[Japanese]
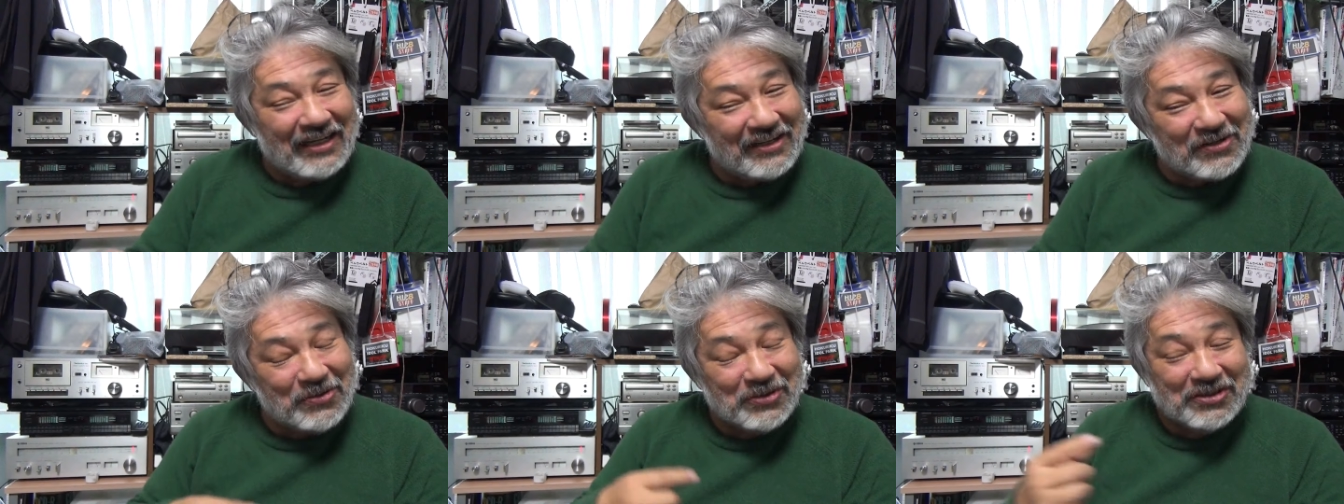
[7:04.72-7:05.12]

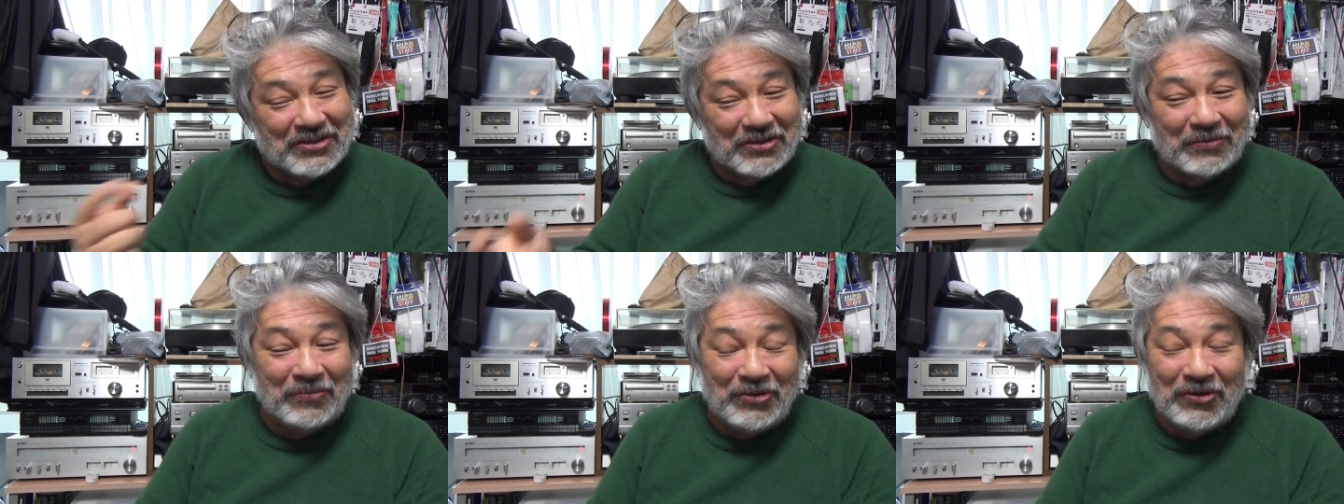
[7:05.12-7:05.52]
回更新
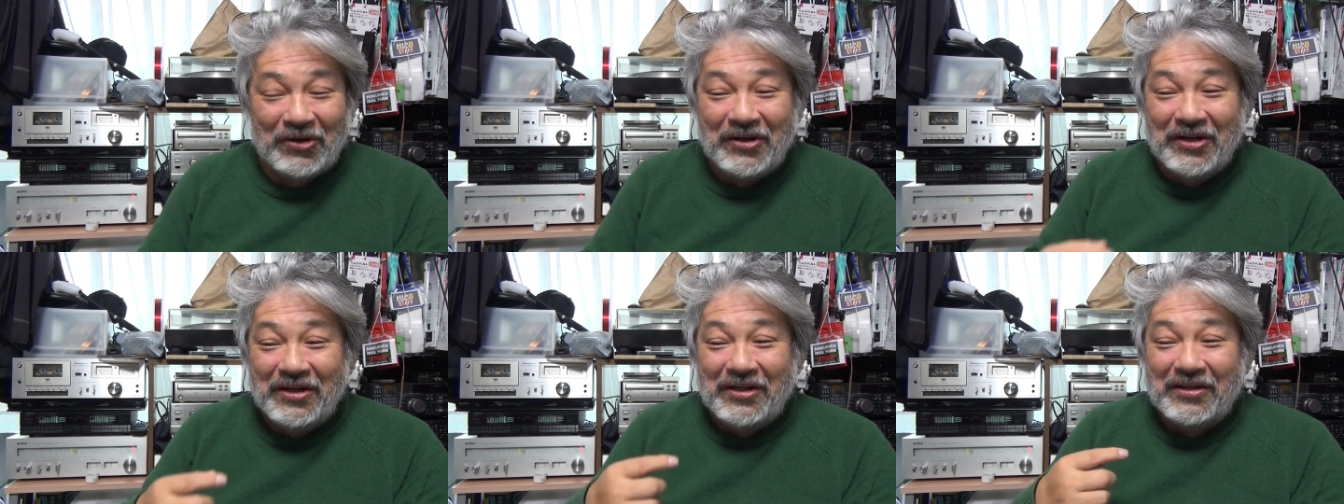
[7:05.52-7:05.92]
するともう
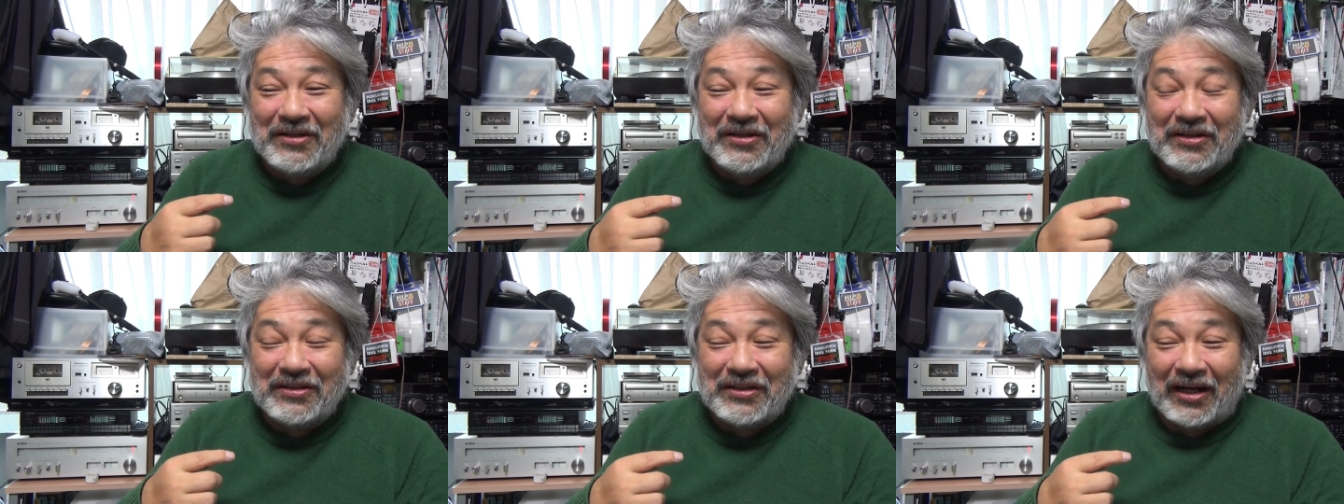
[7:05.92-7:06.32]

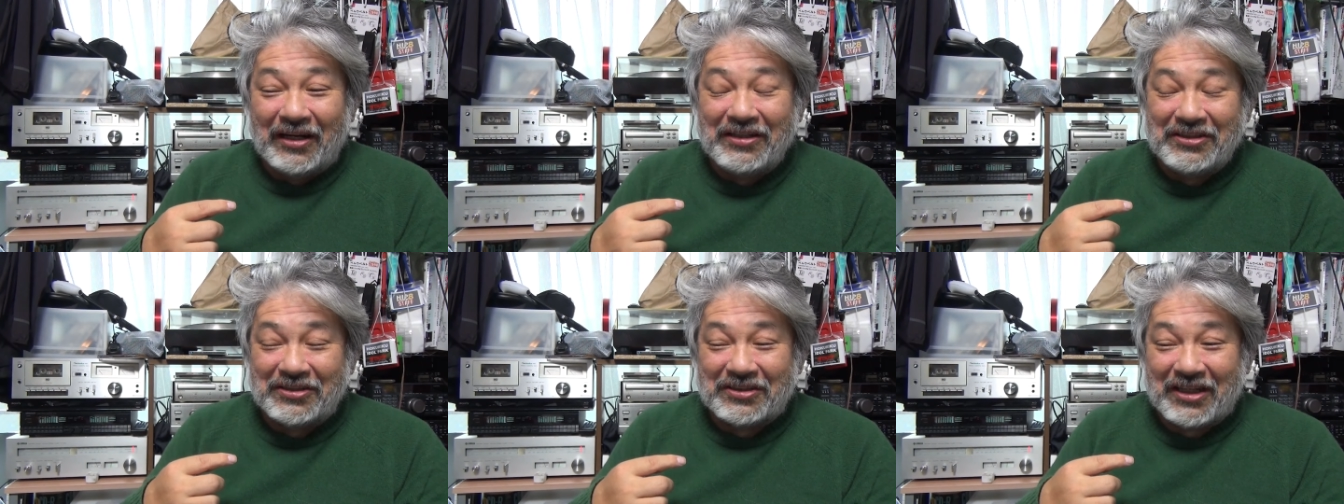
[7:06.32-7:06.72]
あれ
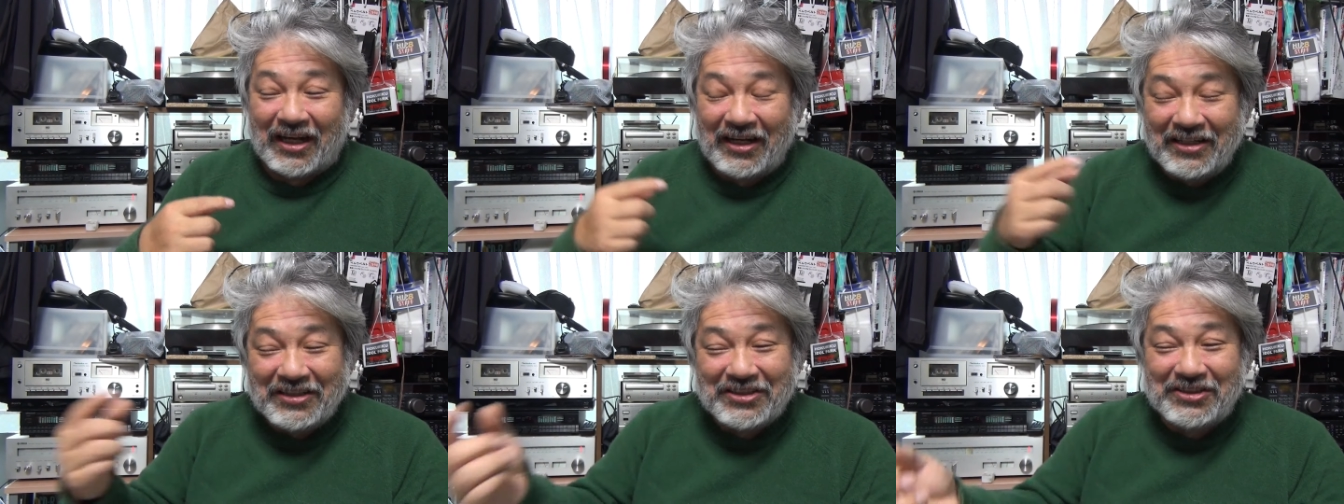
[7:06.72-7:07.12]
ですよ「
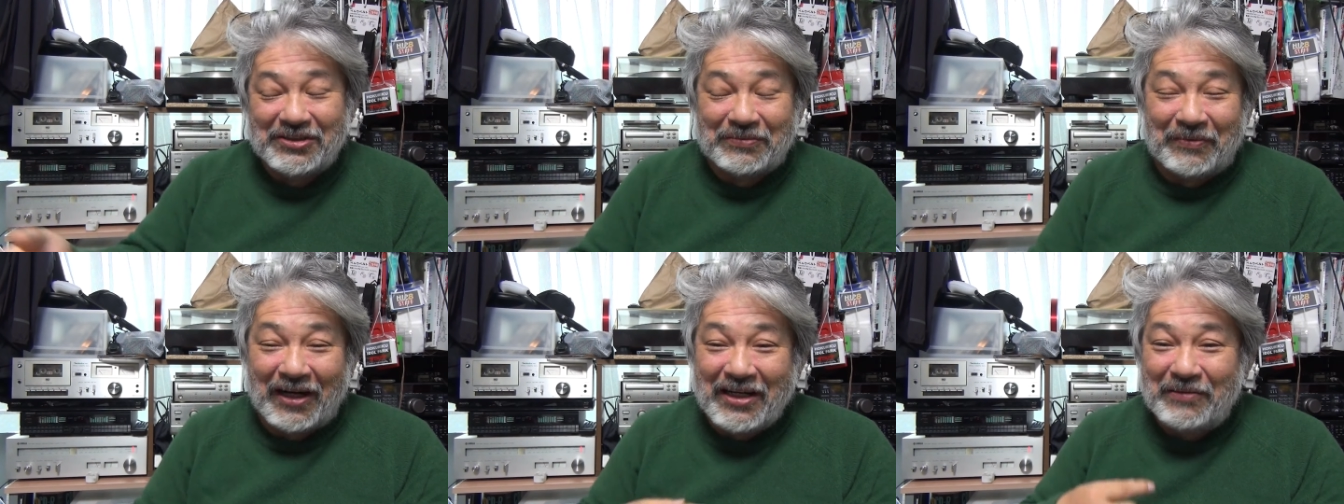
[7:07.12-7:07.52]

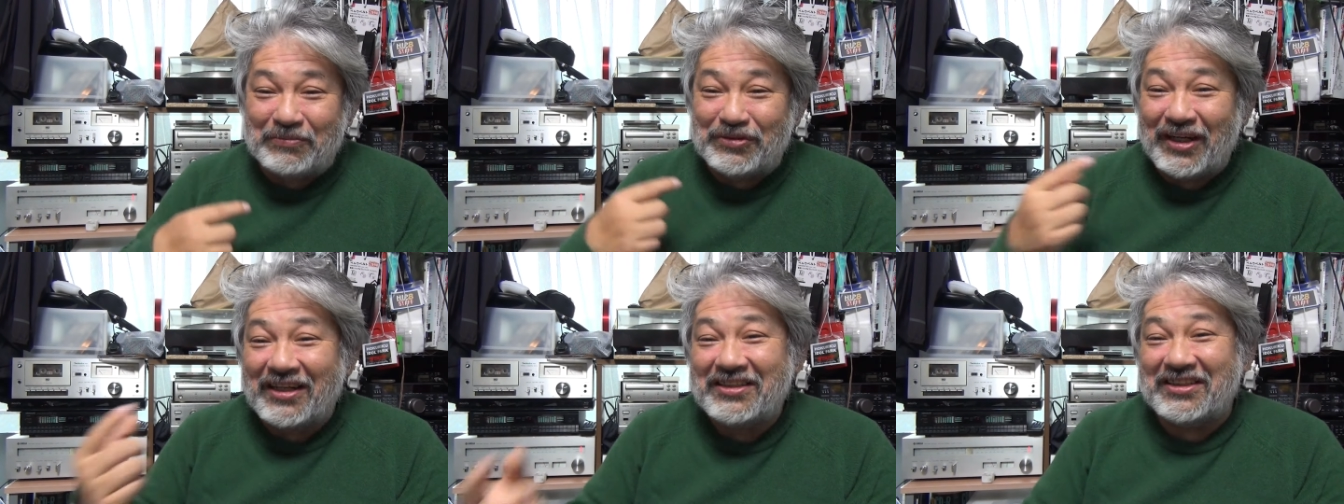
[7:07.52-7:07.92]

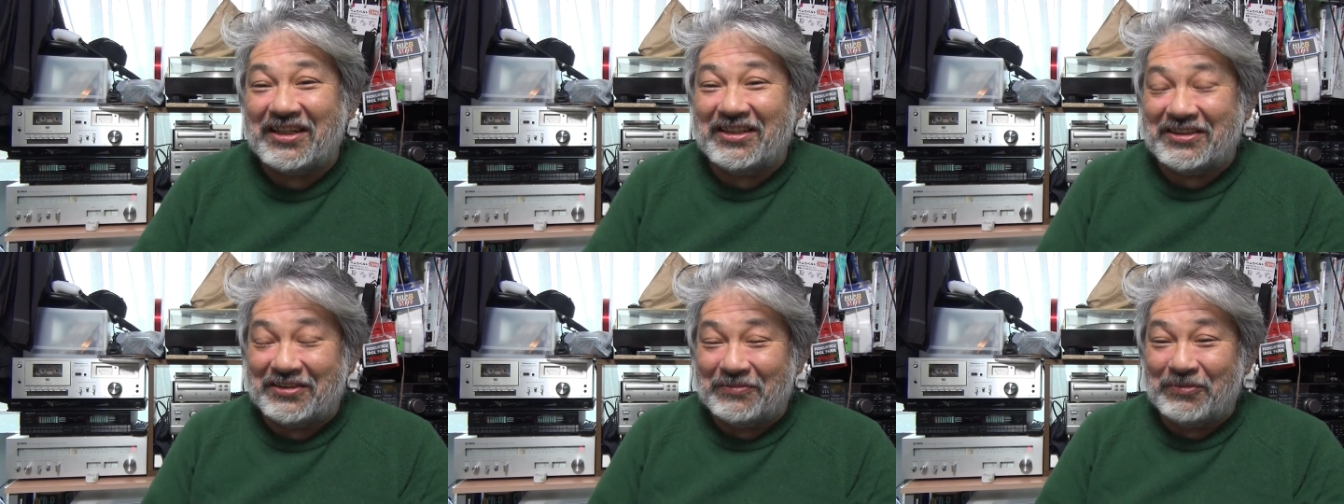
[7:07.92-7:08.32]

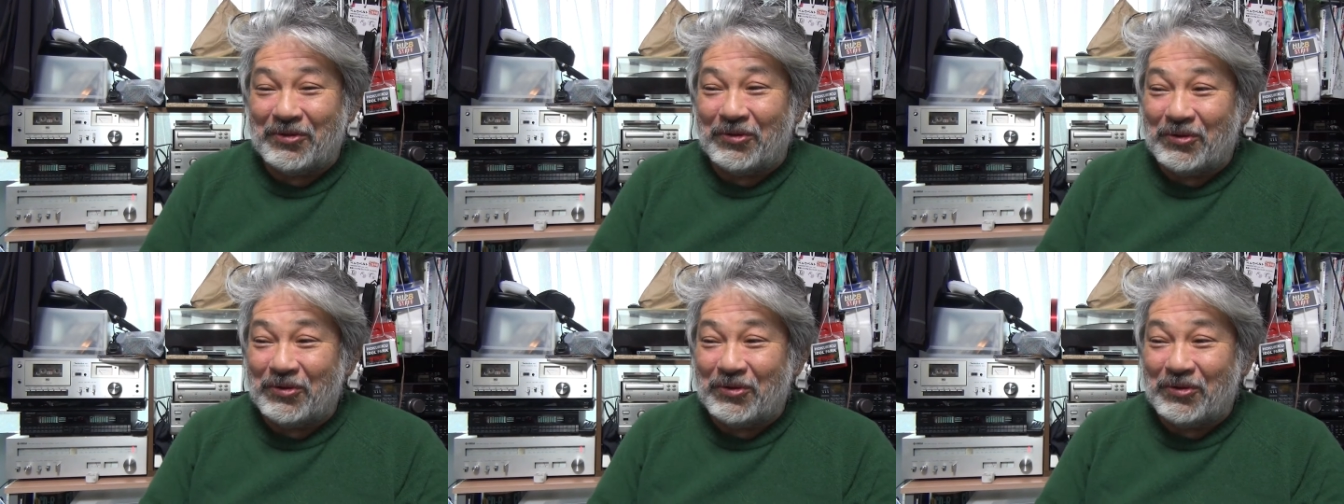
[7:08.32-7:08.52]
サンキューマイブラザー」ですよ